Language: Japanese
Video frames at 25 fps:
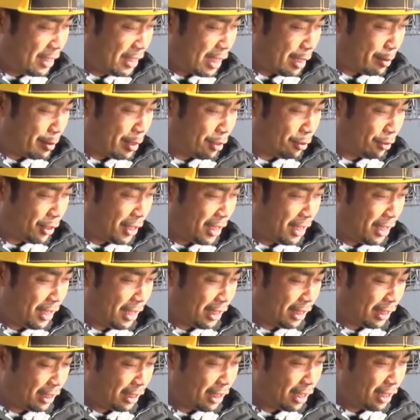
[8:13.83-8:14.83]
山の底
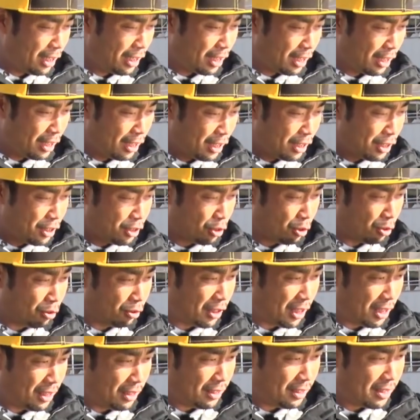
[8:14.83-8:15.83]
辺から頂
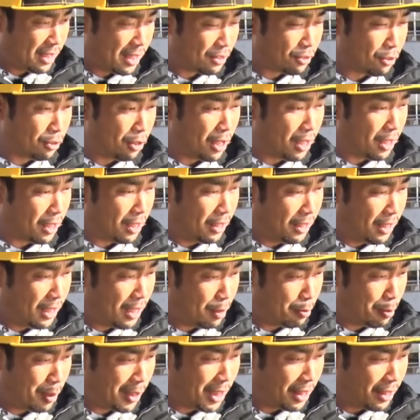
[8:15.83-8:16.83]
点に誘い上げ
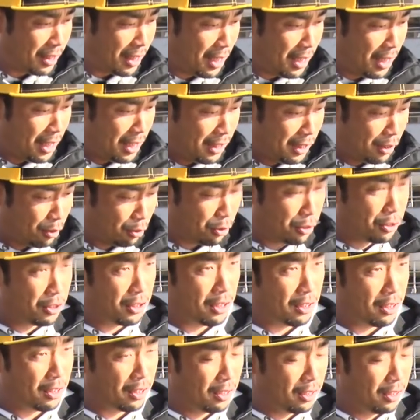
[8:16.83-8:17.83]
てまた底辺に落としていくだ